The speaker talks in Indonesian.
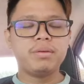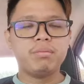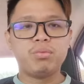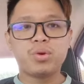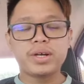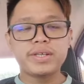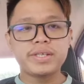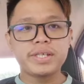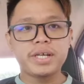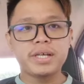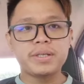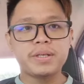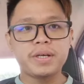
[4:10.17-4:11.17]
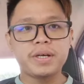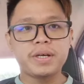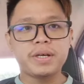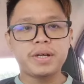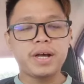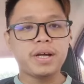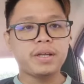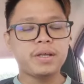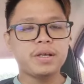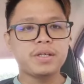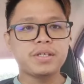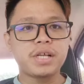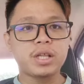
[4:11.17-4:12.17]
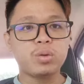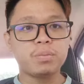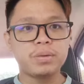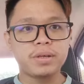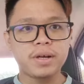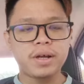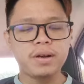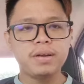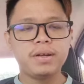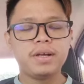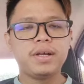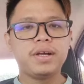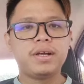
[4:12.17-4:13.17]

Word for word: bukan saja hanya satu penggal